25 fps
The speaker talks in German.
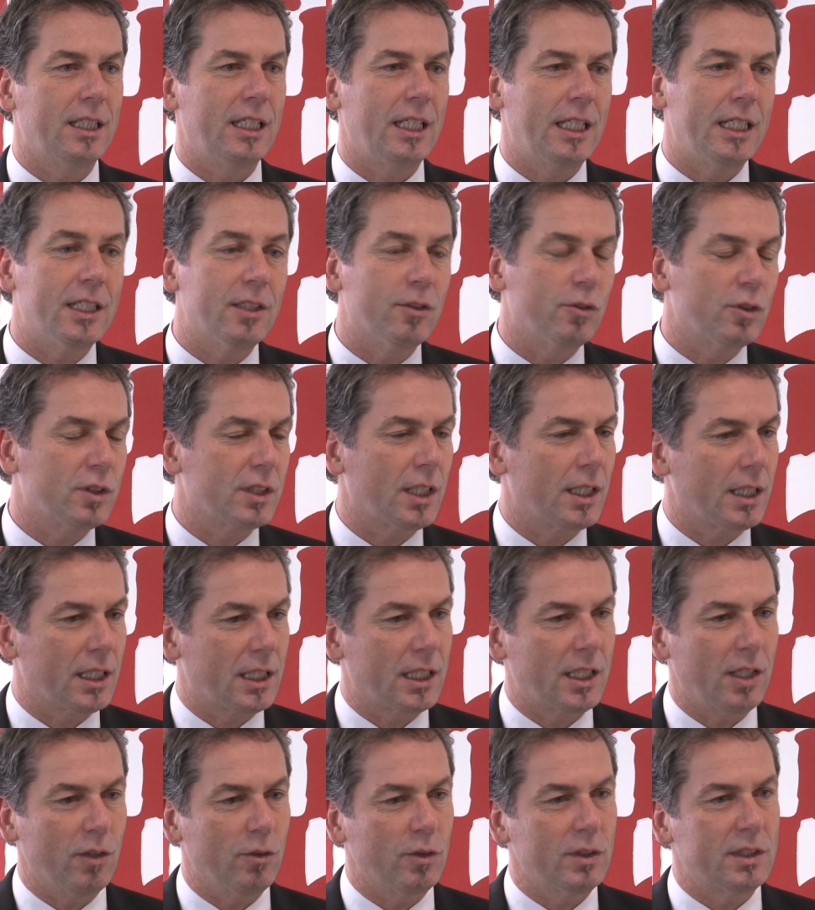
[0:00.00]
in unserer
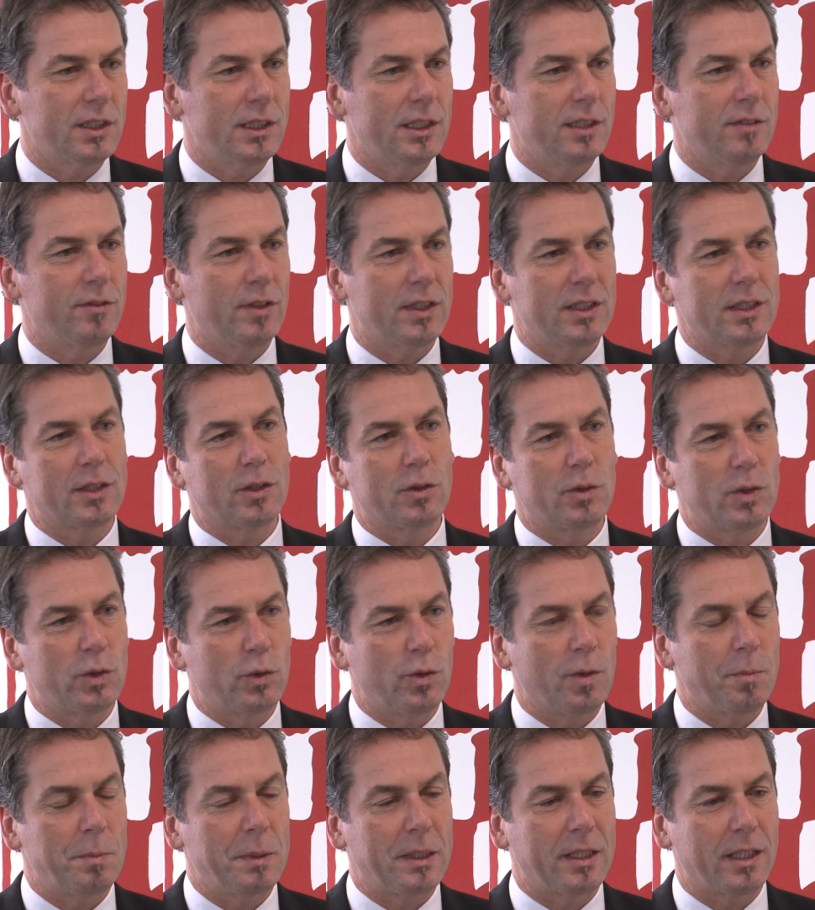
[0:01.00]
Region sind, was
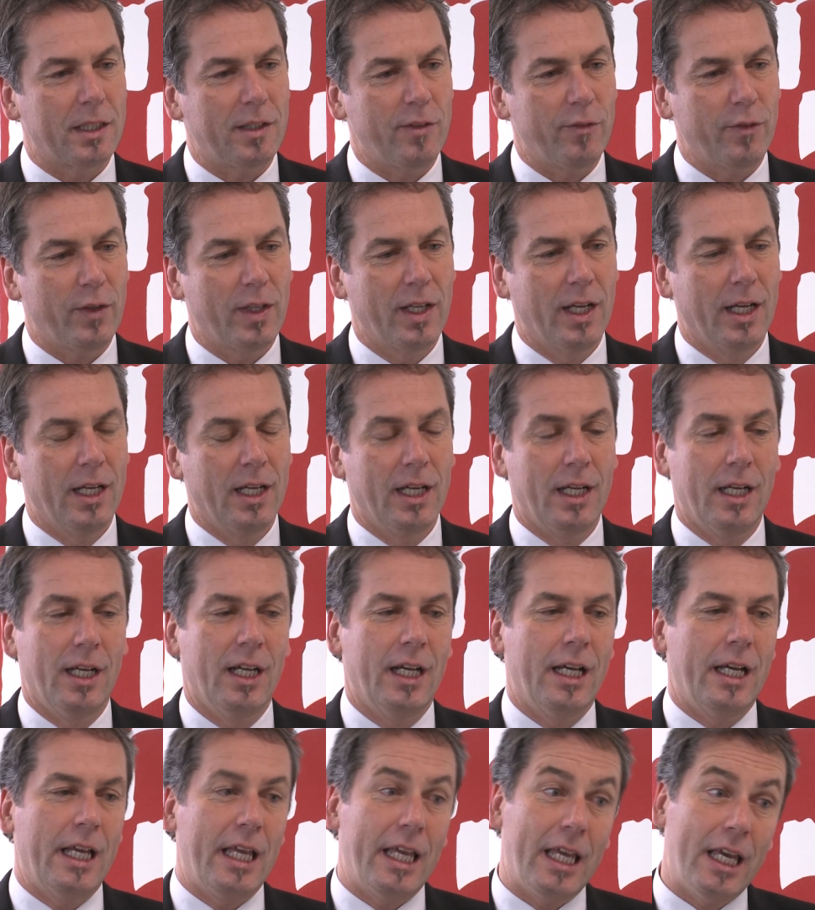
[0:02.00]
Kultur betrifft
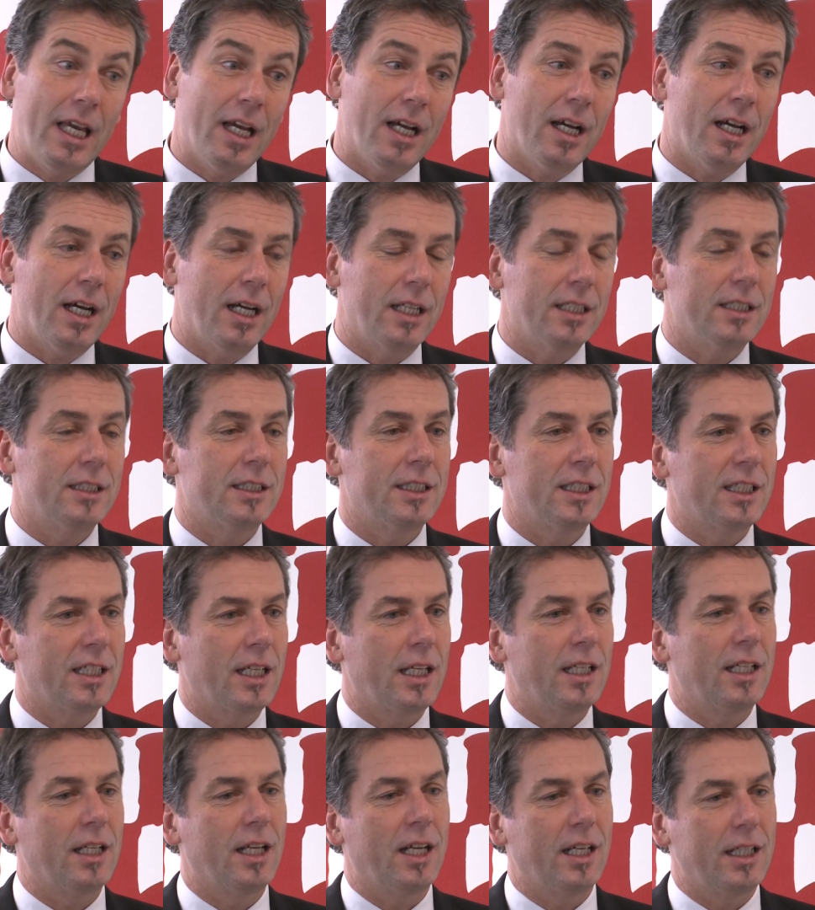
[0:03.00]
er hat sich
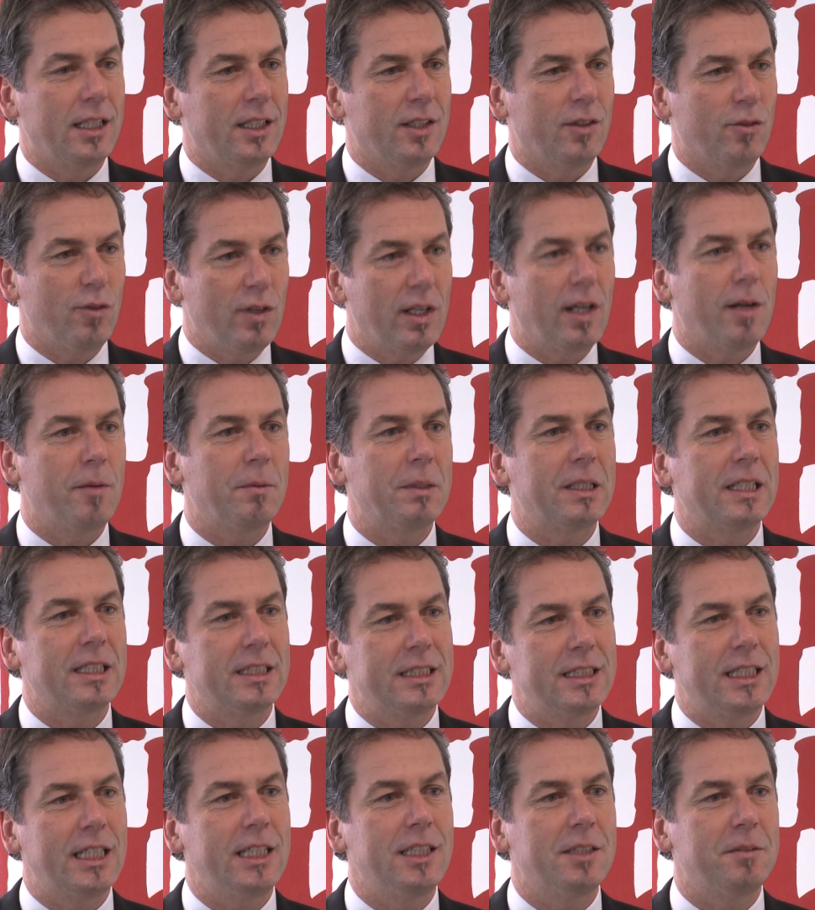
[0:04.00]
ein, ein
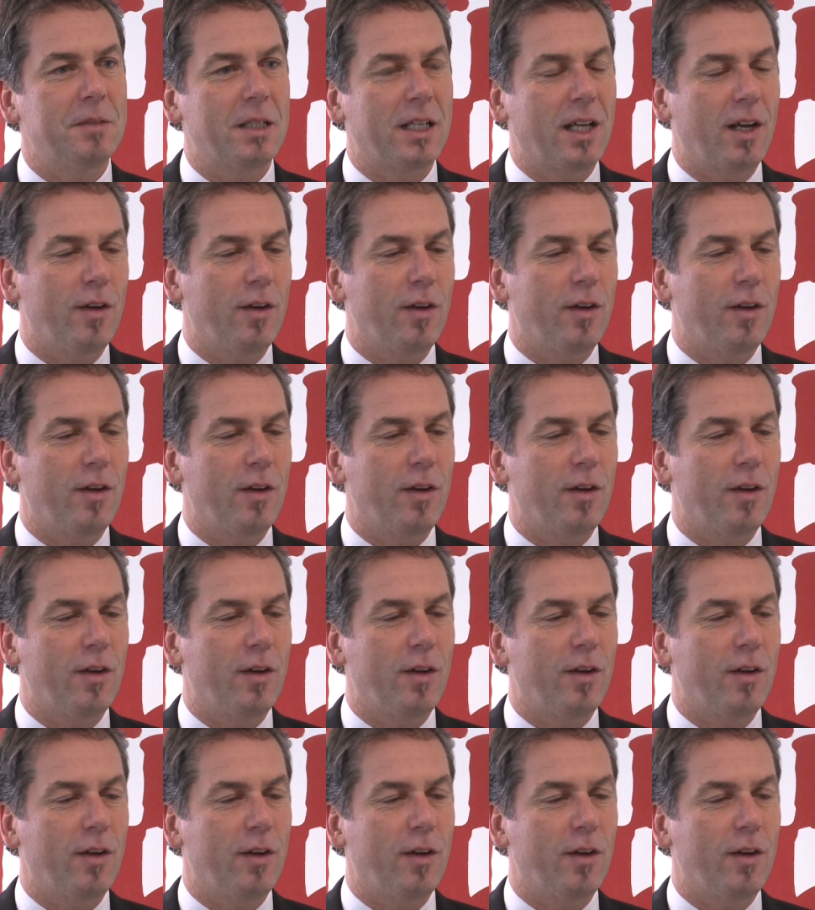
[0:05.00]
unglaubliches Netzwerk